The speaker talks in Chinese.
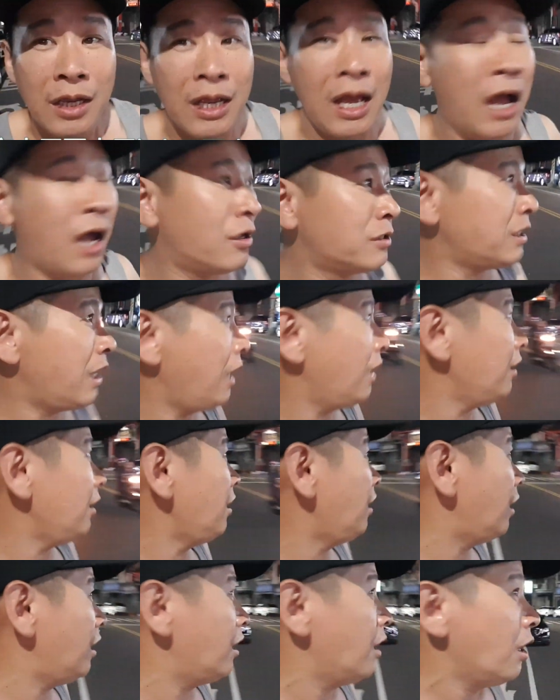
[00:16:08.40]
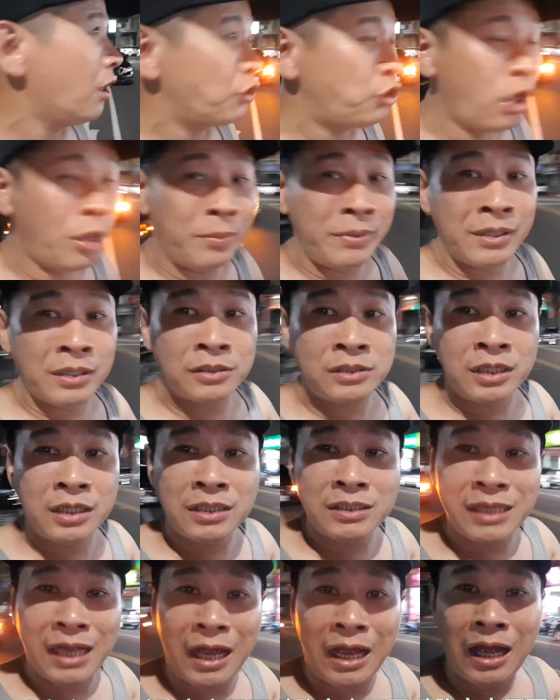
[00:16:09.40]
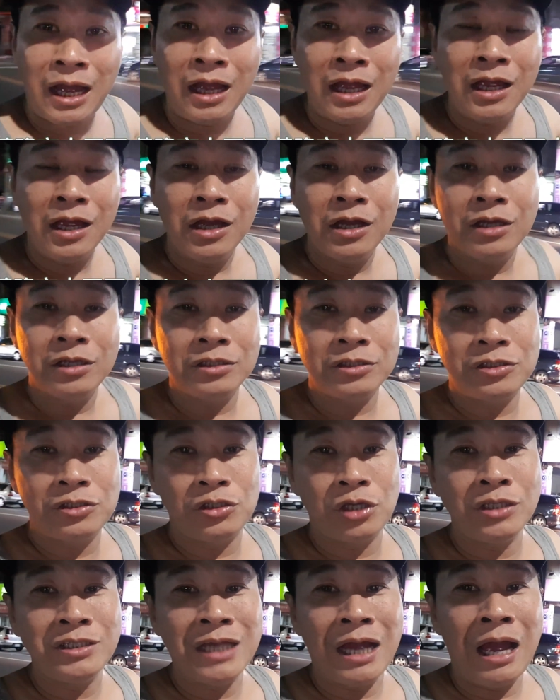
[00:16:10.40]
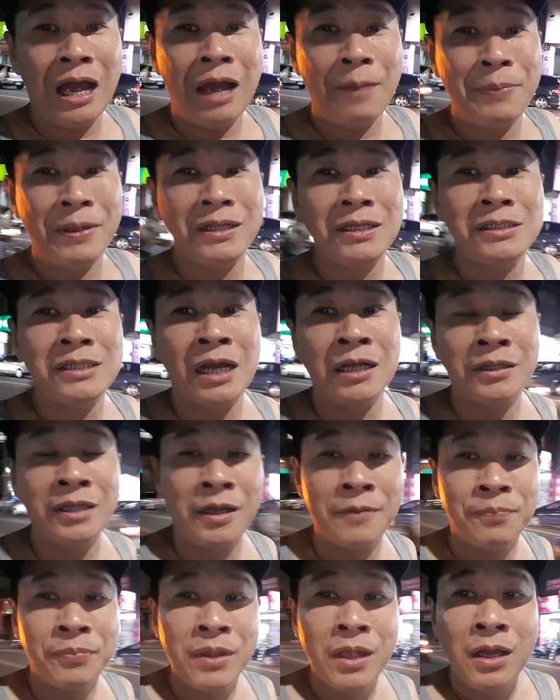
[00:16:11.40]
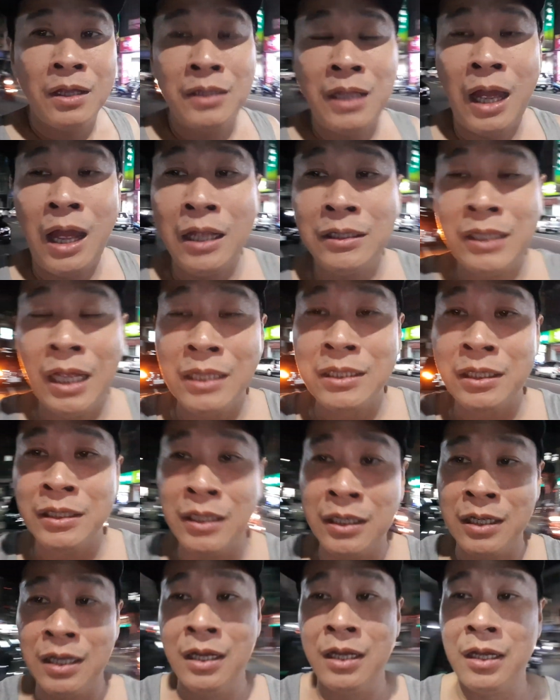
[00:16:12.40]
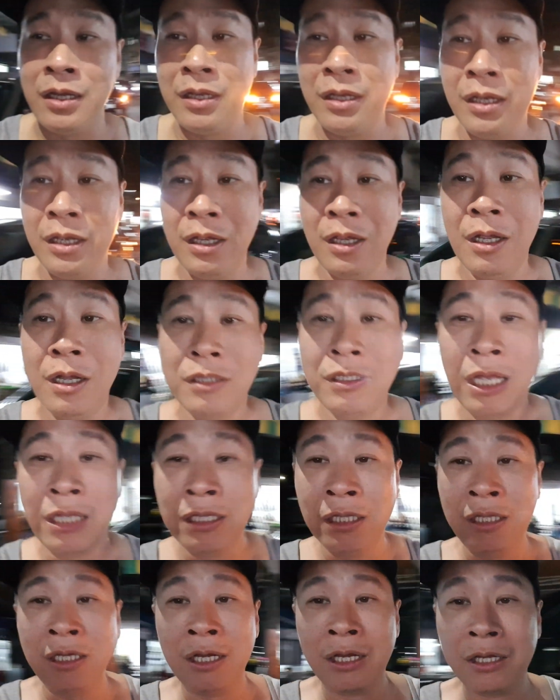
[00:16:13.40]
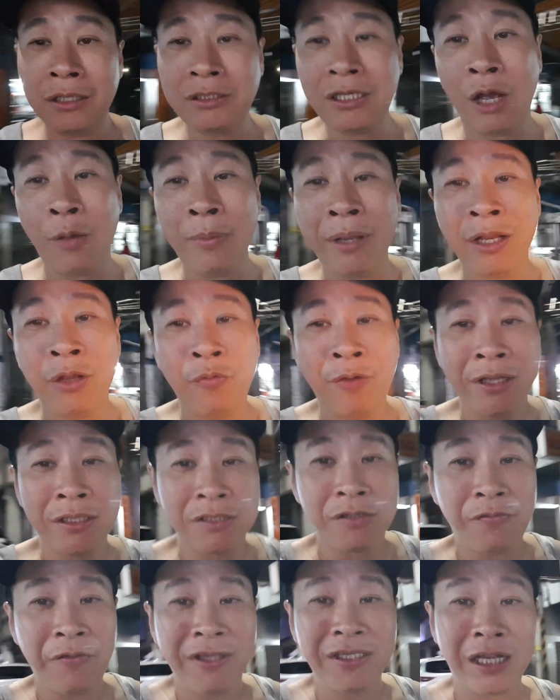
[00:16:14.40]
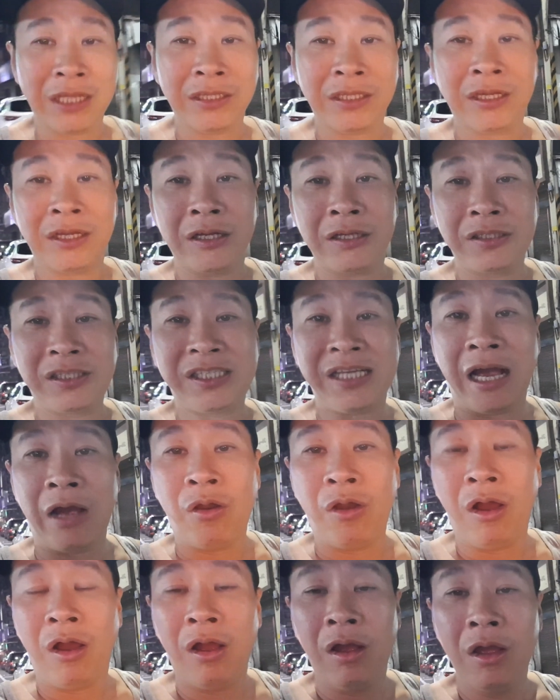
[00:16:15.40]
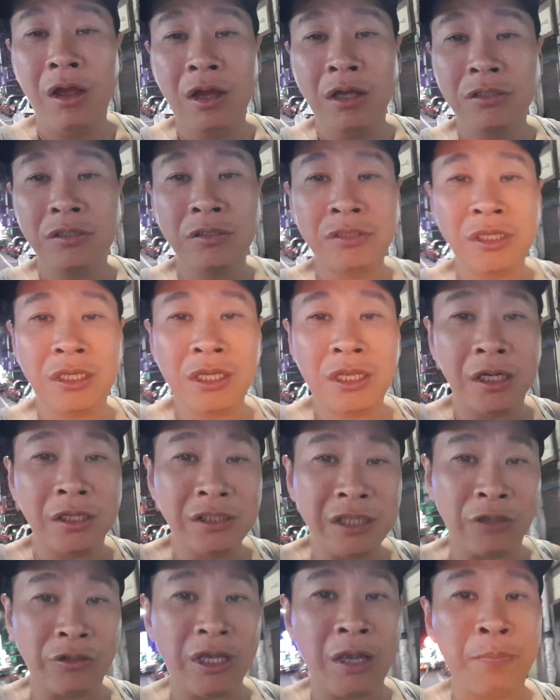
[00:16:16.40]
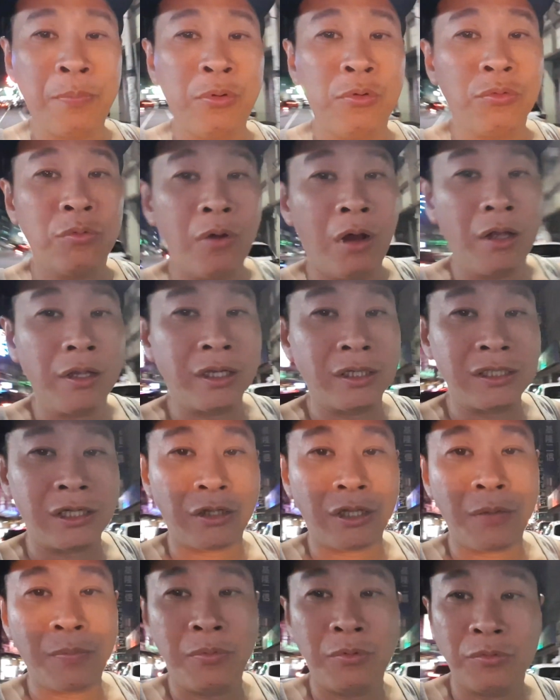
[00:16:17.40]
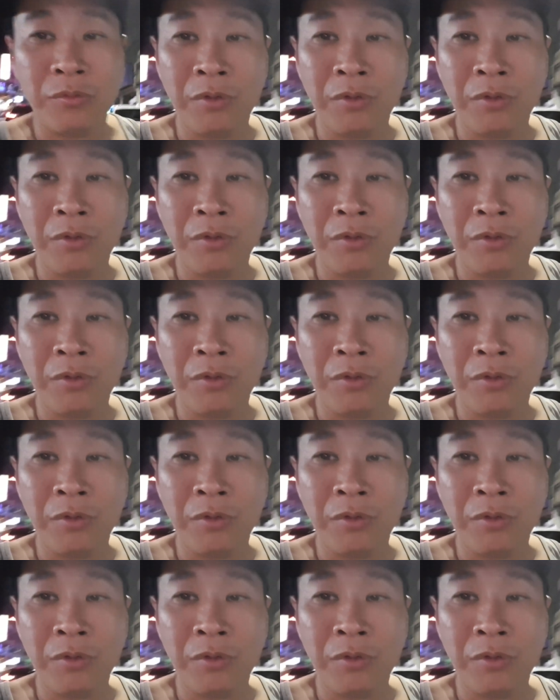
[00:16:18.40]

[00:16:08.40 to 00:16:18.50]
刚好在看对面是一家全家便利商店，它的那个炒面的位置非常的小哦，就是一个小店铺啊，这个小店